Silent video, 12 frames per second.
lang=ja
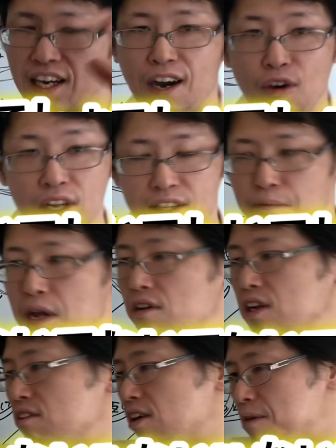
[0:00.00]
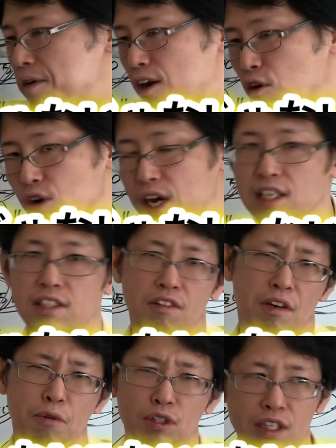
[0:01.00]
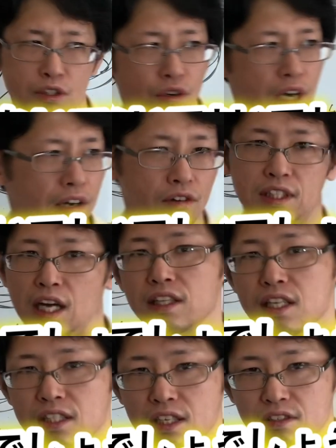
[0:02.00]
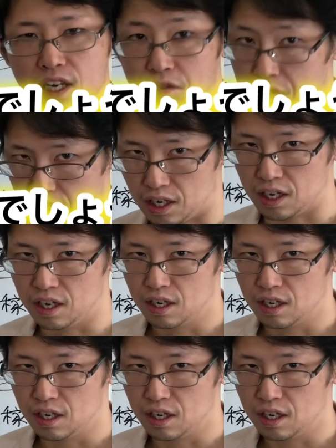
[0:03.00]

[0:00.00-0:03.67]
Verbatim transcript: が終わってベルリンの壁が崩壊したのは僕が小学校3年生ぐらいの時だ。